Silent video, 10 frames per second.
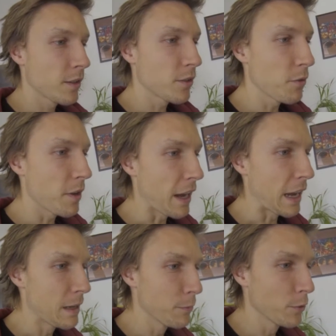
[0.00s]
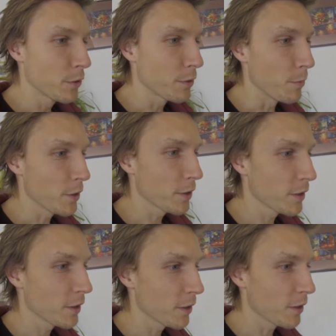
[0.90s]
So, Helmut
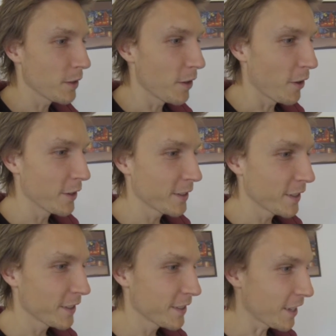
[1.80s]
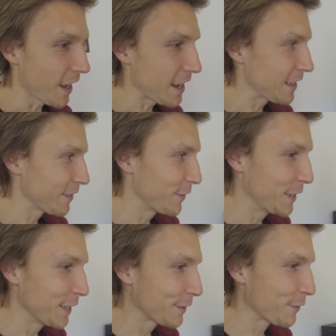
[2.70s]
möchte heute zeigen,
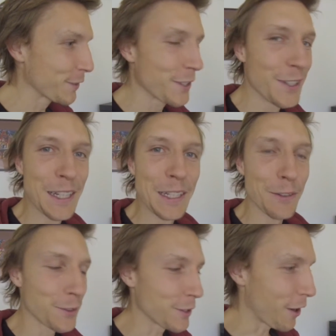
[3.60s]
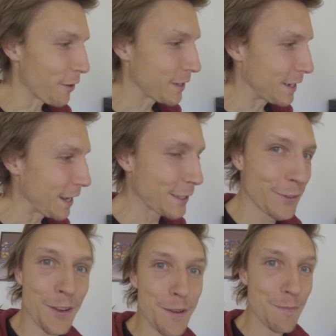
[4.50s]
wie es funktioniert, auf Start Next
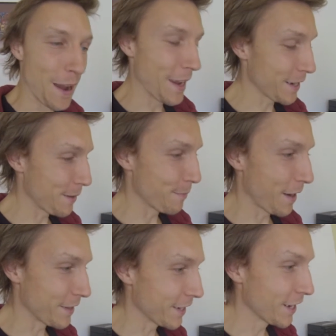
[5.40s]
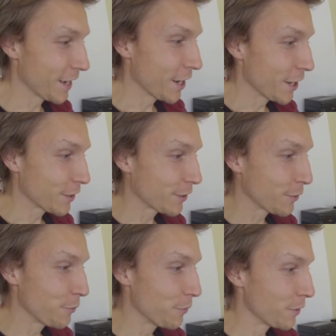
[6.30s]
für meine Kampagne
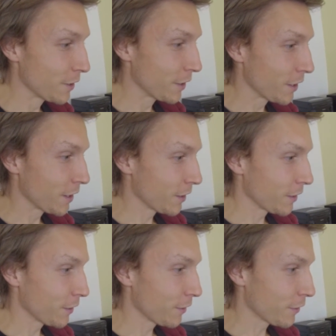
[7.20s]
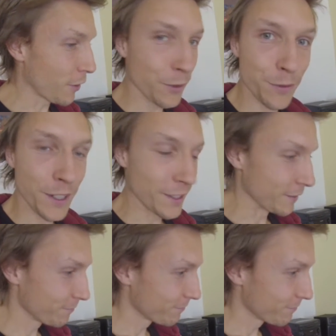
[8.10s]
zu crowdfunden.